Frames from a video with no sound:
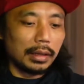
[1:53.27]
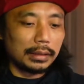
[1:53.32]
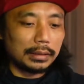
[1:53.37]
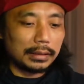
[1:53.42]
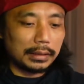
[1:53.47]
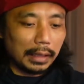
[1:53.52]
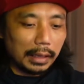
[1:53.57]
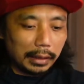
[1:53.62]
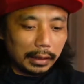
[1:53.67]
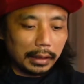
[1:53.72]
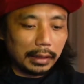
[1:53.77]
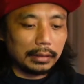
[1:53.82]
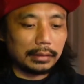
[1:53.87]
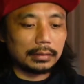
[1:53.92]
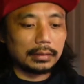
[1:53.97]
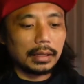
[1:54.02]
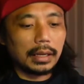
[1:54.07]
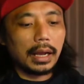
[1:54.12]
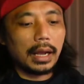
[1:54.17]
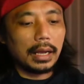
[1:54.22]

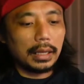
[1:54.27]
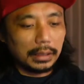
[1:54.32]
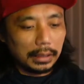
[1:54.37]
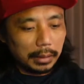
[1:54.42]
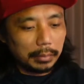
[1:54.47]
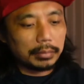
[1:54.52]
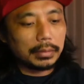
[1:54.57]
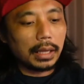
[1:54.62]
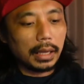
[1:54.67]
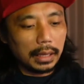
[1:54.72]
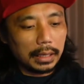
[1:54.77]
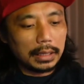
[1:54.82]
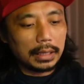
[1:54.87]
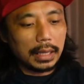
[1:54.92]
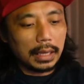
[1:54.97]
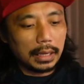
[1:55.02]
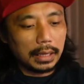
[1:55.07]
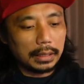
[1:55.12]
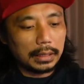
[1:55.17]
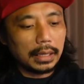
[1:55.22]
Second item na
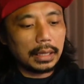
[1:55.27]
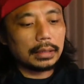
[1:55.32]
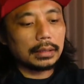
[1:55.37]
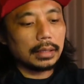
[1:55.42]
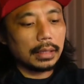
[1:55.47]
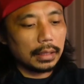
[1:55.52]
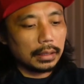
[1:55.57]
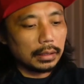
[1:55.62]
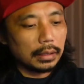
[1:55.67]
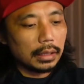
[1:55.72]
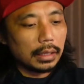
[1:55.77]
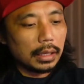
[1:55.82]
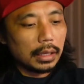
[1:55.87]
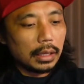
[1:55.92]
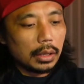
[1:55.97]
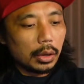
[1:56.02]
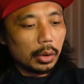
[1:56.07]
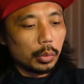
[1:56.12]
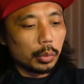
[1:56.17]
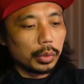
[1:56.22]
kailangan natin
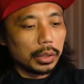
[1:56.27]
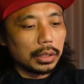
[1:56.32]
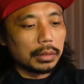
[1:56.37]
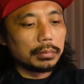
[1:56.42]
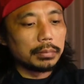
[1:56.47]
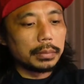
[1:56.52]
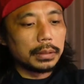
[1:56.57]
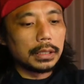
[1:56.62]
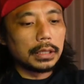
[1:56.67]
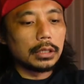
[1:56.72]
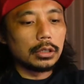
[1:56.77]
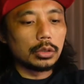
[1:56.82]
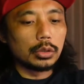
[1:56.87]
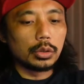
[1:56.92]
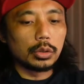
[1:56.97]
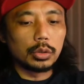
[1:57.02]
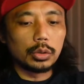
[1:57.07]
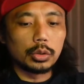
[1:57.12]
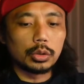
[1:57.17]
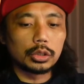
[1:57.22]
will
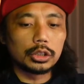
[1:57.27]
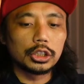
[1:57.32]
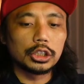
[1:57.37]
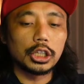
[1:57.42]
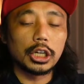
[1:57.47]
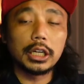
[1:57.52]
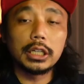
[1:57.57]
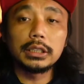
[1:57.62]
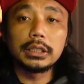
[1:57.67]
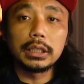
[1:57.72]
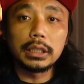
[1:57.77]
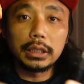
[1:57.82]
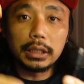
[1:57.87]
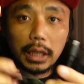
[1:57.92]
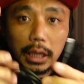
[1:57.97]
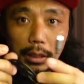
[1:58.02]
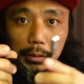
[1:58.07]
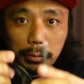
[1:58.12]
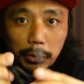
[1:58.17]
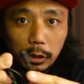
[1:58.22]
be yung charging
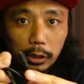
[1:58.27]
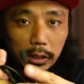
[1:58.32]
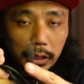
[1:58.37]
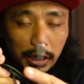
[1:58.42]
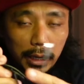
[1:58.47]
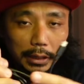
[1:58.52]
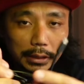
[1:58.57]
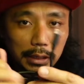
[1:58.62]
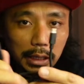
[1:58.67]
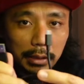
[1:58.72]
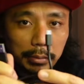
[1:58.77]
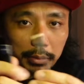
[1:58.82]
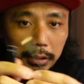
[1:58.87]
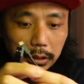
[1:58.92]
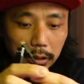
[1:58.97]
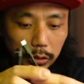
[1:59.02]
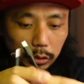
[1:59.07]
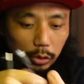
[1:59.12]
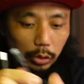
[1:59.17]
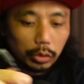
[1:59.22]
cable na kasama
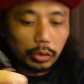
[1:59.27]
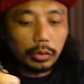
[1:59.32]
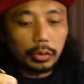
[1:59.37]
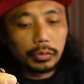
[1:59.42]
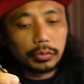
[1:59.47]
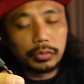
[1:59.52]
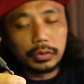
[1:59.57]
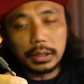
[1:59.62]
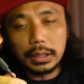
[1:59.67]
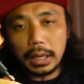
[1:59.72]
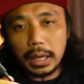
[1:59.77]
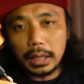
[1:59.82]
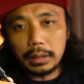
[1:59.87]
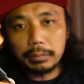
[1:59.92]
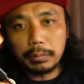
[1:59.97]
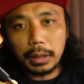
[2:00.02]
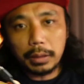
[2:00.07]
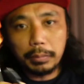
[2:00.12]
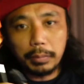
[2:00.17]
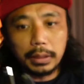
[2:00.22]
nitong V8
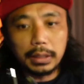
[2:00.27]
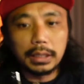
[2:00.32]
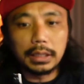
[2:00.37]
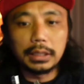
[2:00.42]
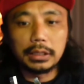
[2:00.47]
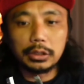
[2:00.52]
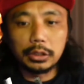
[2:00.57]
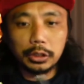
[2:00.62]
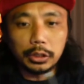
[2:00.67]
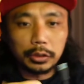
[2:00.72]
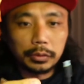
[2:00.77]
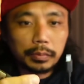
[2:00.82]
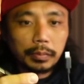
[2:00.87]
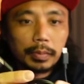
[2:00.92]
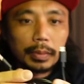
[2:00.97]
pag binili nyo.